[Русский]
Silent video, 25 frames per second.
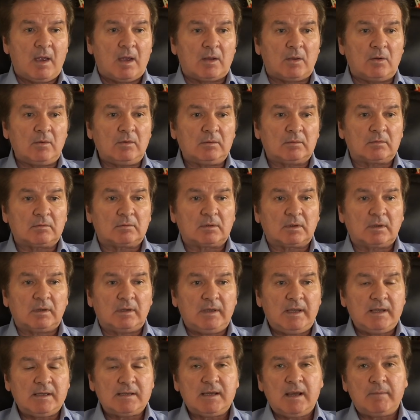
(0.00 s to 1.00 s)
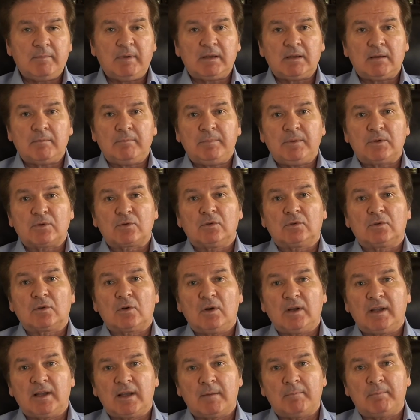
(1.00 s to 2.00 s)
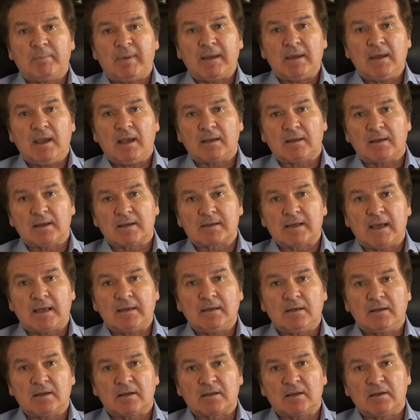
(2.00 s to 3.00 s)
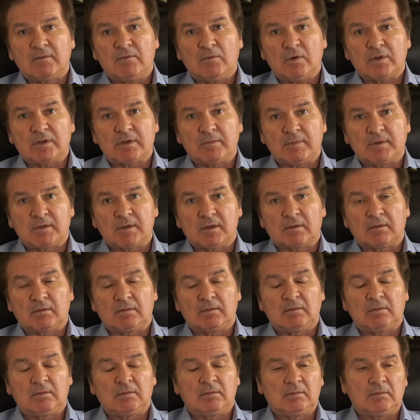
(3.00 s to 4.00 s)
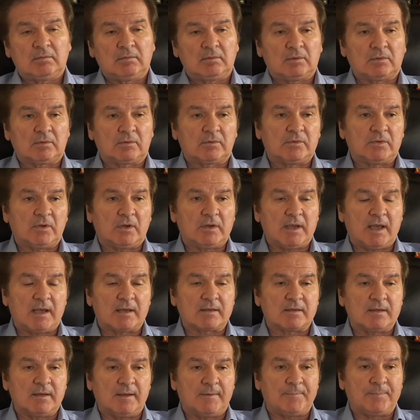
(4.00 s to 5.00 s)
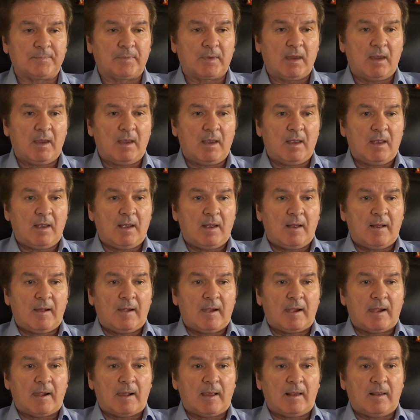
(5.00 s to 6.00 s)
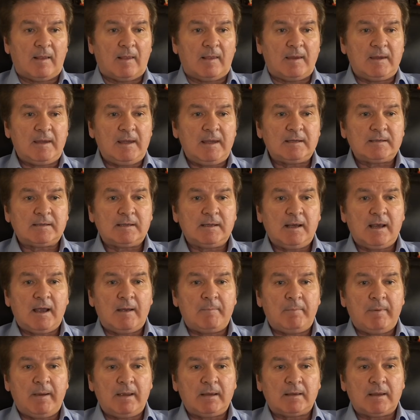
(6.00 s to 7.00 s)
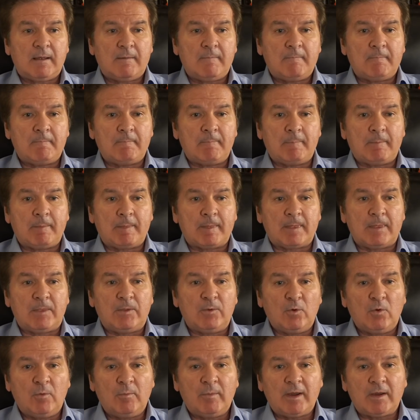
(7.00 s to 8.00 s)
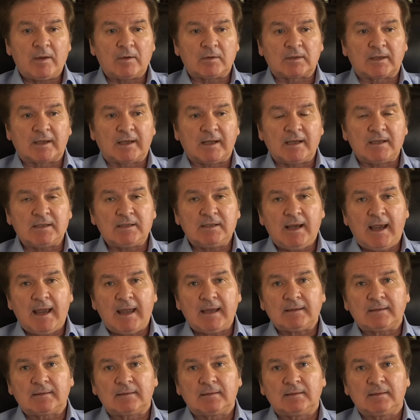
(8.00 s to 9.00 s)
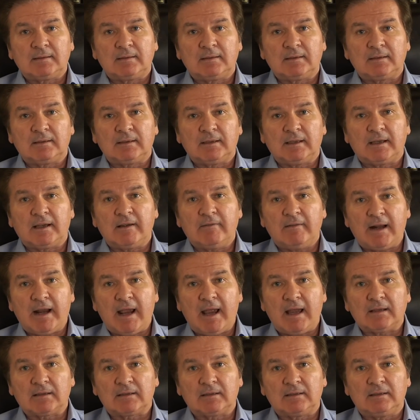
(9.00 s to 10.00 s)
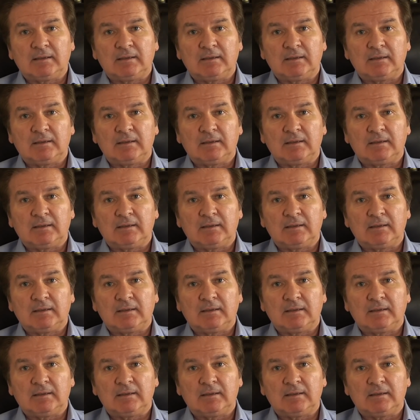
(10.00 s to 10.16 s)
Ну, если об этом пишут тролли, нам понятно, за 11.80 тут все ясно. Если об этом думают, кричат и говорят